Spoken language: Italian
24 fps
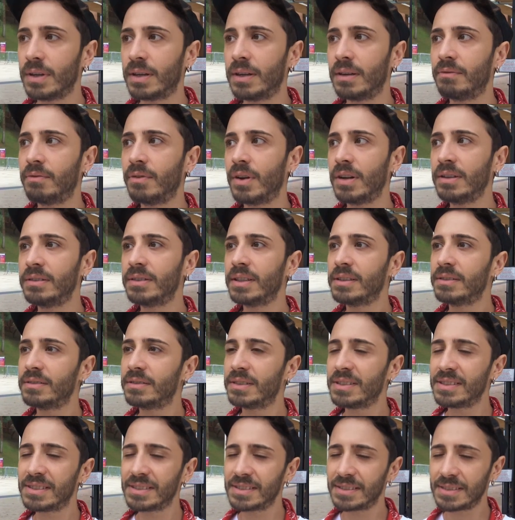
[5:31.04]
a volte
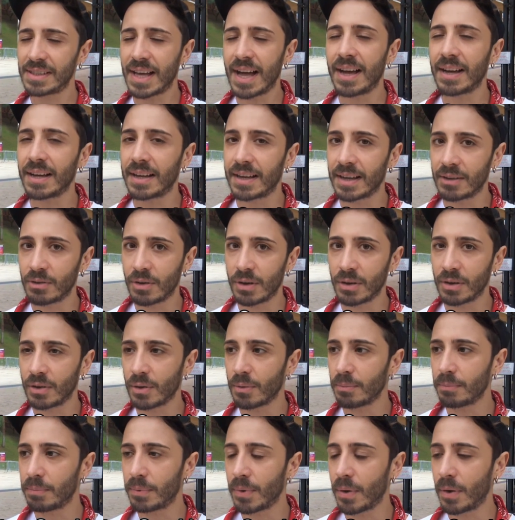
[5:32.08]
ti stancano anche
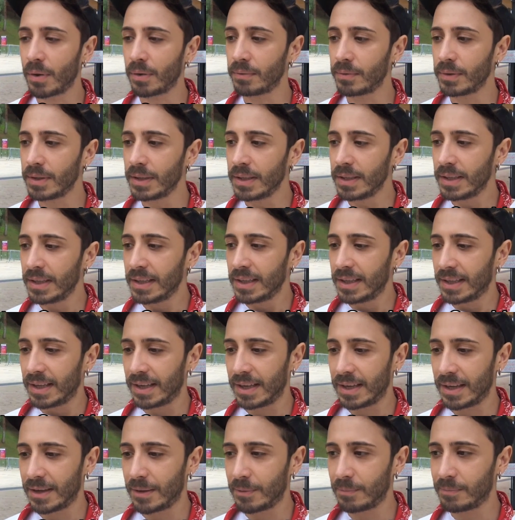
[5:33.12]
un po'.
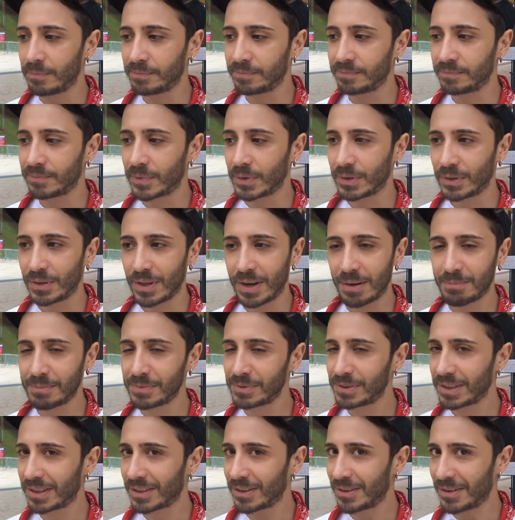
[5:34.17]
Eh, il mondo della
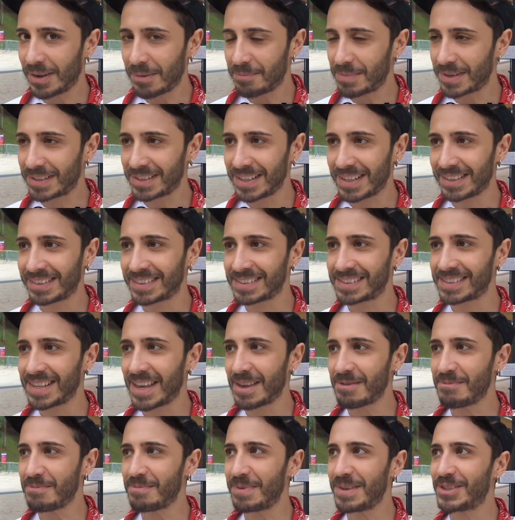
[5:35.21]
musica non è per niente
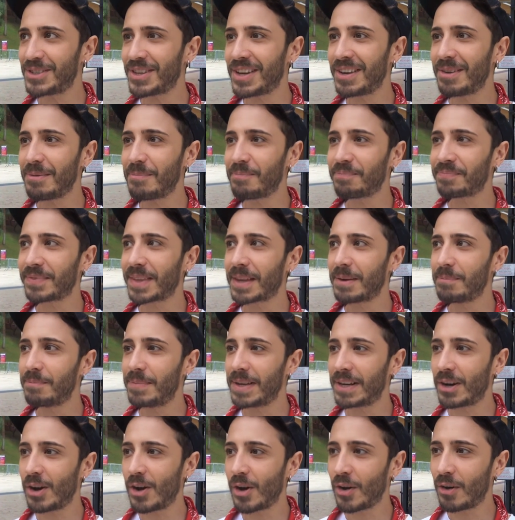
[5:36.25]
semplice,
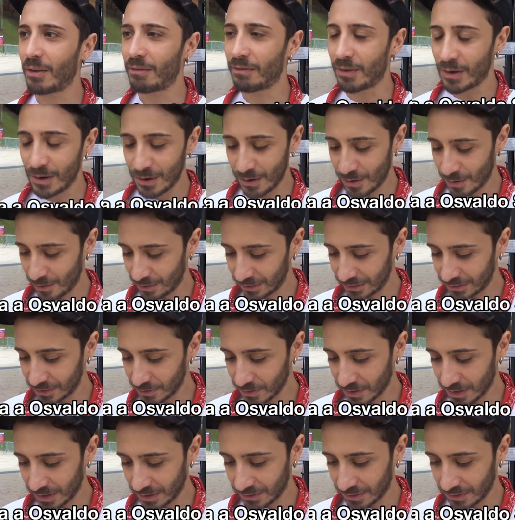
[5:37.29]
però voglio
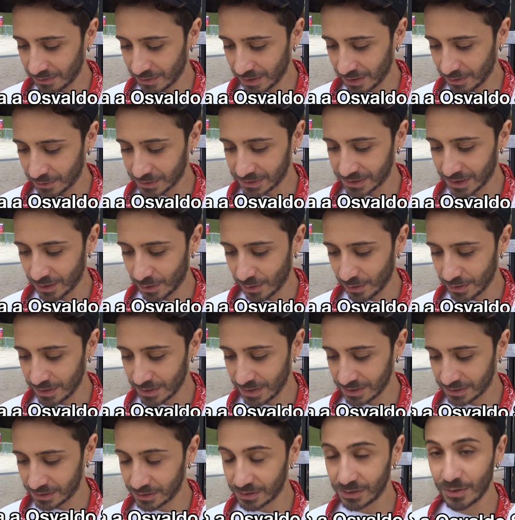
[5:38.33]
continuare ad avere questa
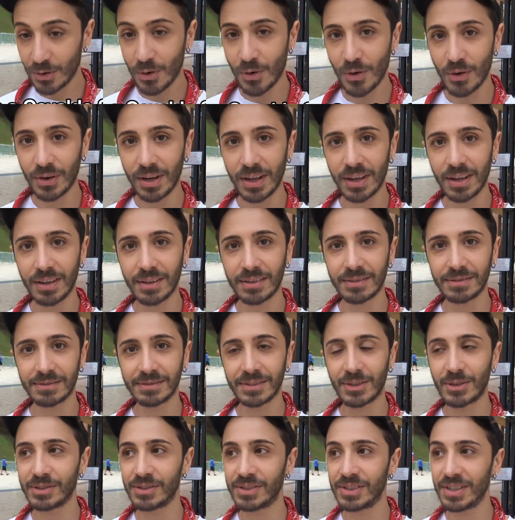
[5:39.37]
connessione
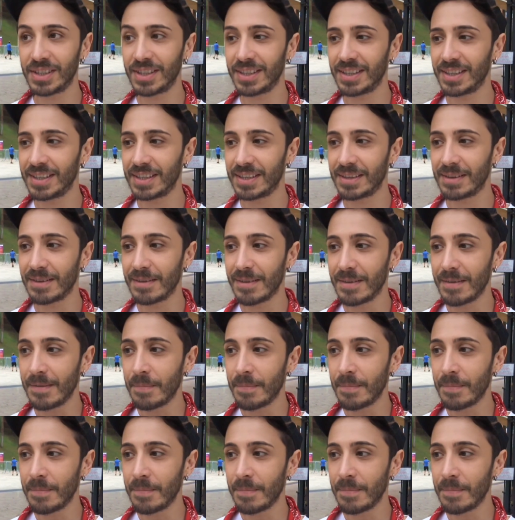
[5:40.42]
così